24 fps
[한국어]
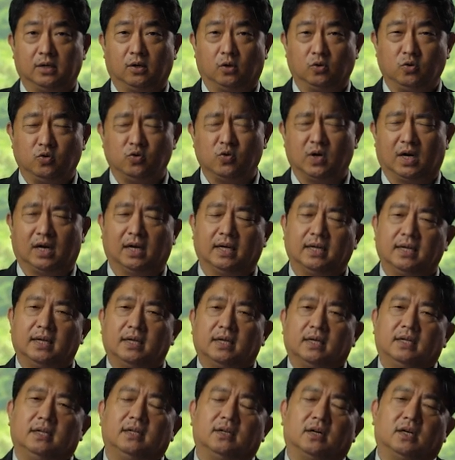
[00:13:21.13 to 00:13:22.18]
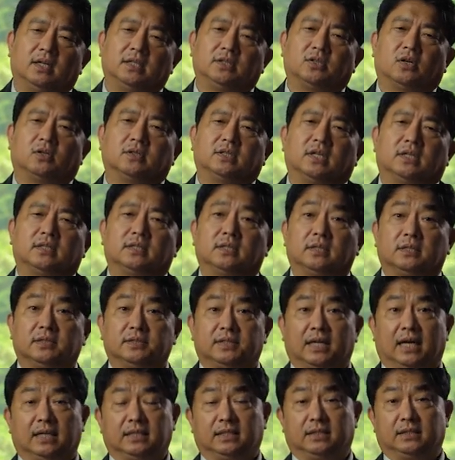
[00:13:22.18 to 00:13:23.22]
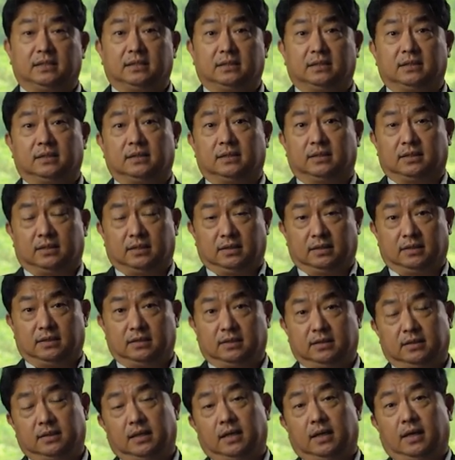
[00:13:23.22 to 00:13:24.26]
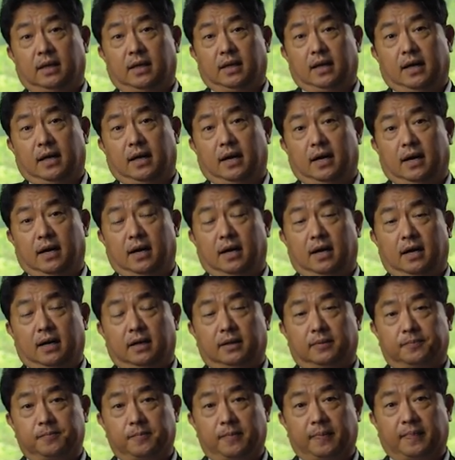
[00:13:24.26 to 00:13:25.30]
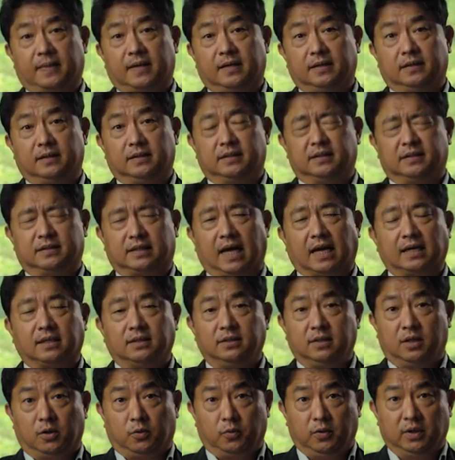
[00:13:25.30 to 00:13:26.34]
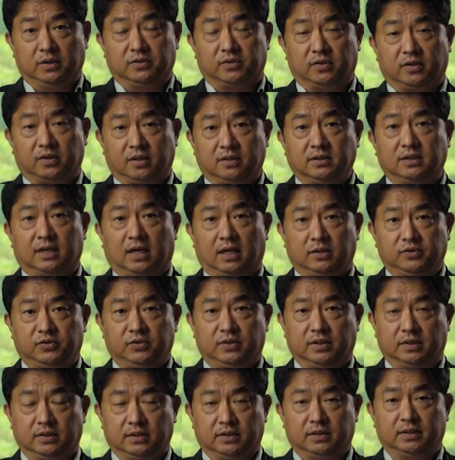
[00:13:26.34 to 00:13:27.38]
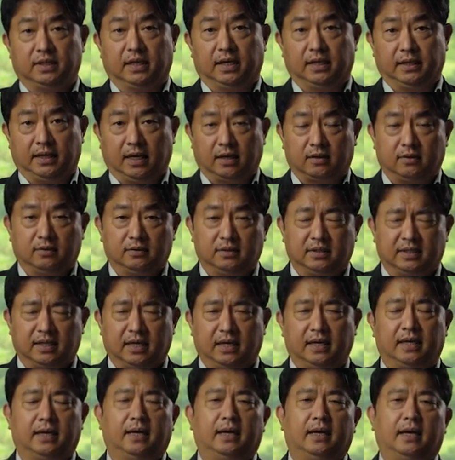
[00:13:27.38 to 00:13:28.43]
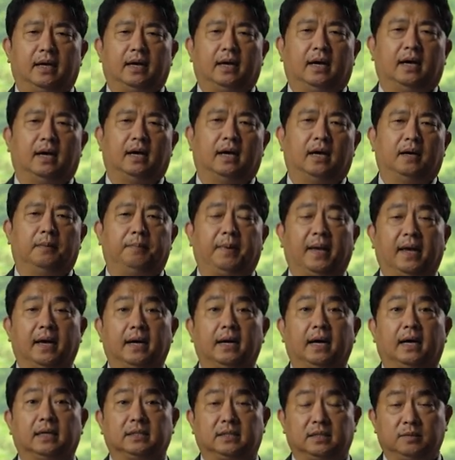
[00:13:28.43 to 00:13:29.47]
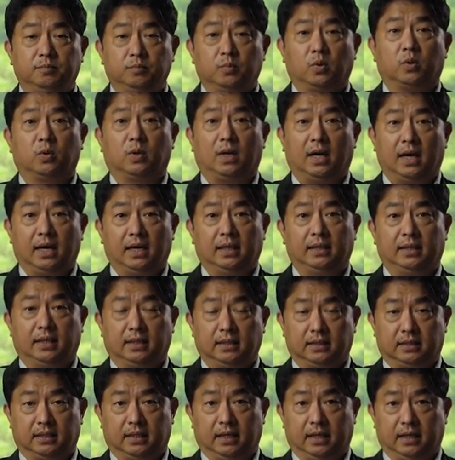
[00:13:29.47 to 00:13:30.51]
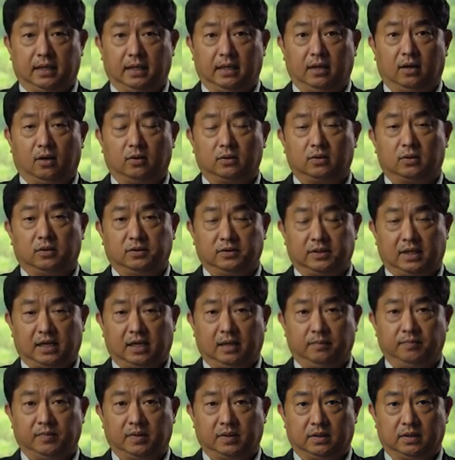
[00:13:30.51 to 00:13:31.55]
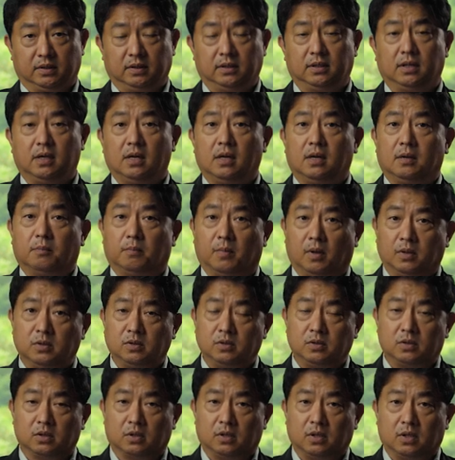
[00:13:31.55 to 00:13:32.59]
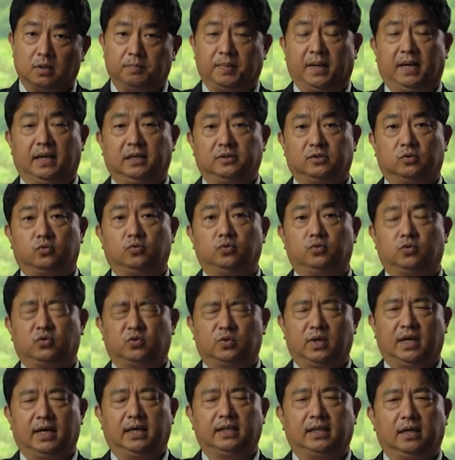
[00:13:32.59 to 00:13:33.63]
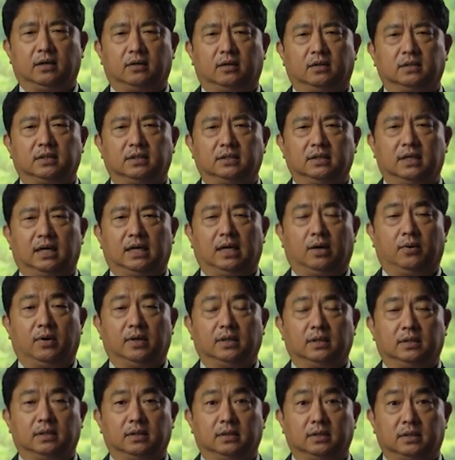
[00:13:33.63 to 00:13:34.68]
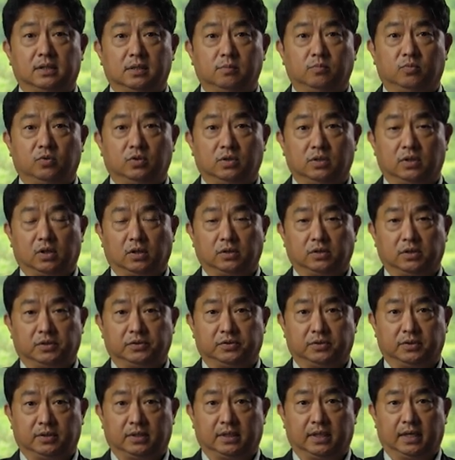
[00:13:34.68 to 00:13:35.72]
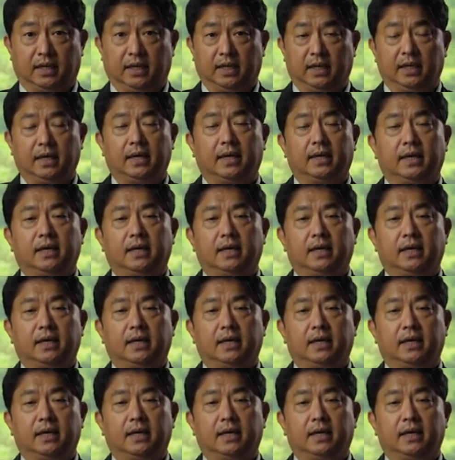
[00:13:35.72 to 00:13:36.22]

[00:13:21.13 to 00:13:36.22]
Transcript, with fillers: 영유아 이런 정책들은 사실은 그 어, 그 다른 경우에서 등장할 수 있는데 예컨대 어, 배가 침몰을 하게 될 때 어떤 사람들을 먼저 배에서 구출을 해야 될 것인가라고 하는 그 질문을 던졌을 때